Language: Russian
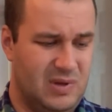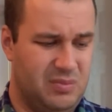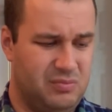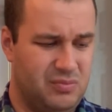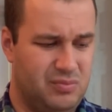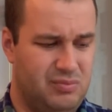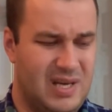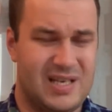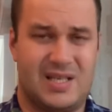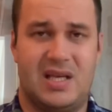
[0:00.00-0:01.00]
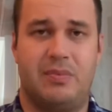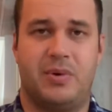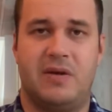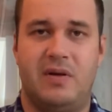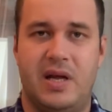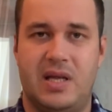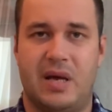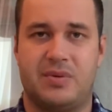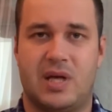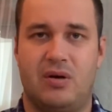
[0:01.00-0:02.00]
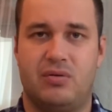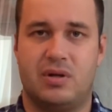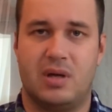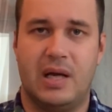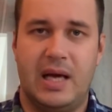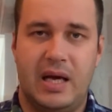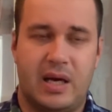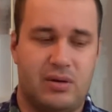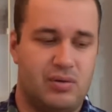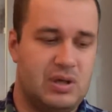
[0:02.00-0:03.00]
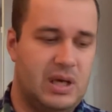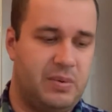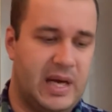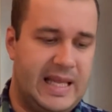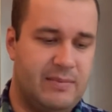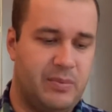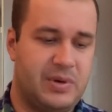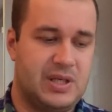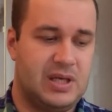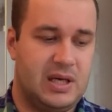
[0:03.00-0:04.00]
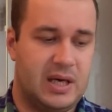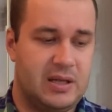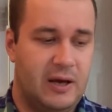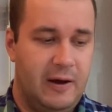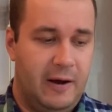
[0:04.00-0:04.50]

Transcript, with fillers: мерзкие проявления абсолютно, которые необходимо пресекать.